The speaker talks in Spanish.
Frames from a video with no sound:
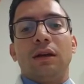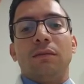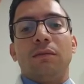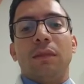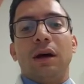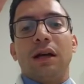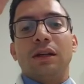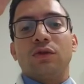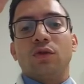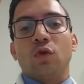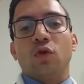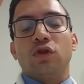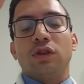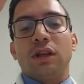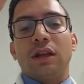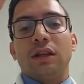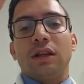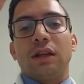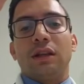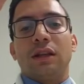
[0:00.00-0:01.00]
más,
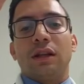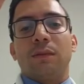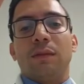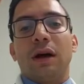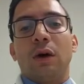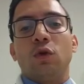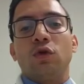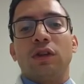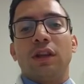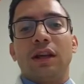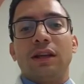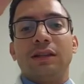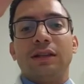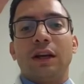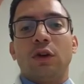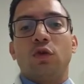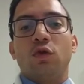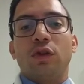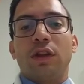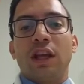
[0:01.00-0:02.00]
entre más ustedes
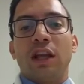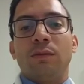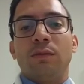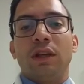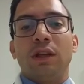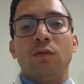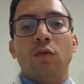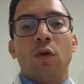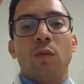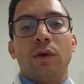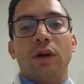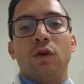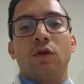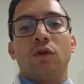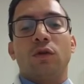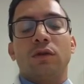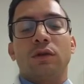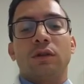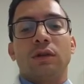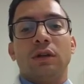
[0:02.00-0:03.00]
sean ustedes mismos,
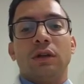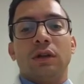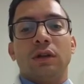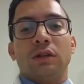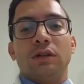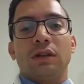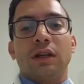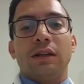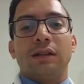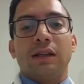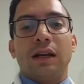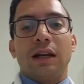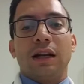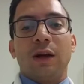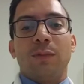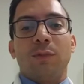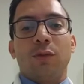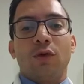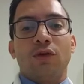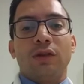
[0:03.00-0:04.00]
mejor. O sea, sean
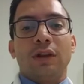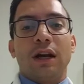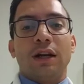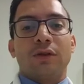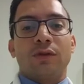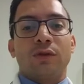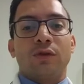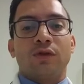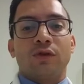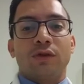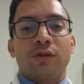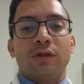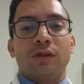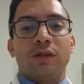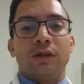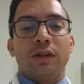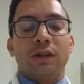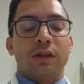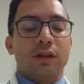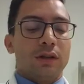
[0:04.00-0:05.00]
espontáneos,
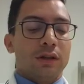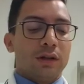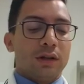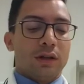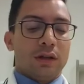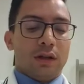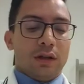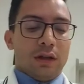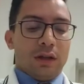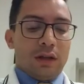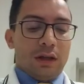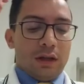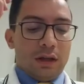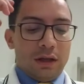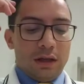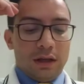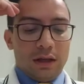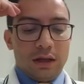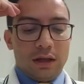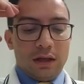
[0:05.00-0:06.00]
¿sí?
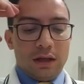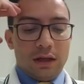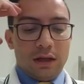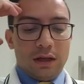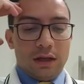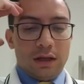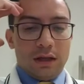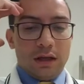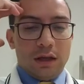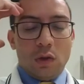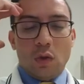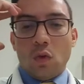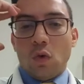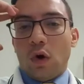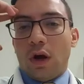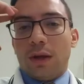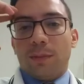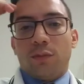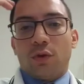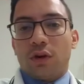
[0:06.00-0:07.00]

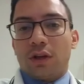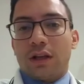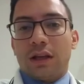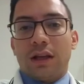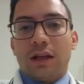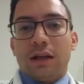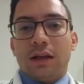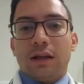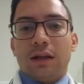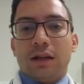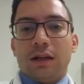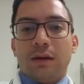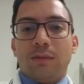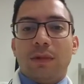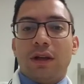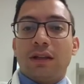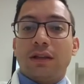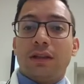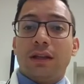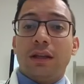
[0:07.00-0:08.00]
no hay por qué
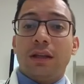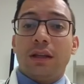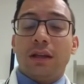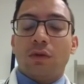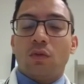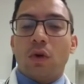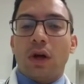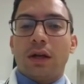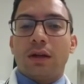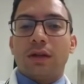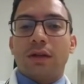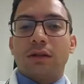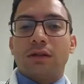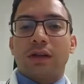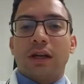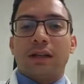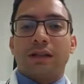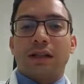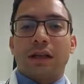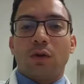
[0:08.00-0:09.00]
mentir, no hay, o
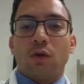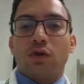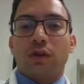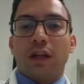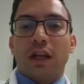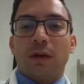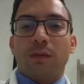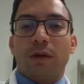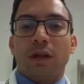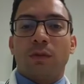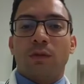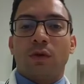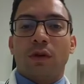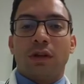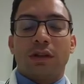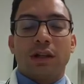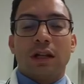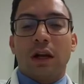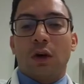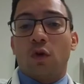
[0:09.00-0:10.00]
sea, sean ustedes mismos.
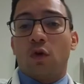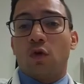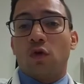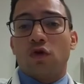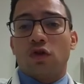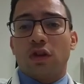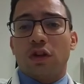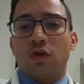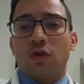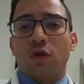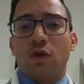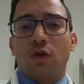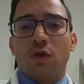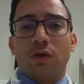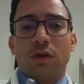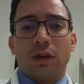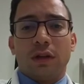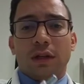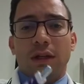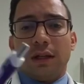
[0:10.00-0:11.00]
Esa es la conclusión de
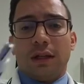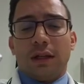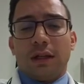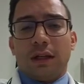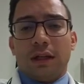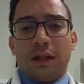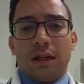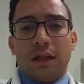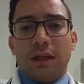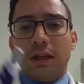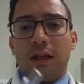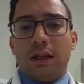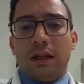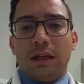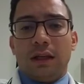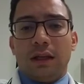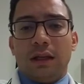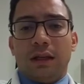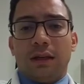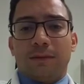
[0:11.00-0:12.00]
todo.
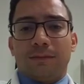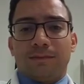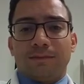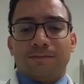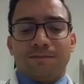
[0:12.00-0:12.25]
Y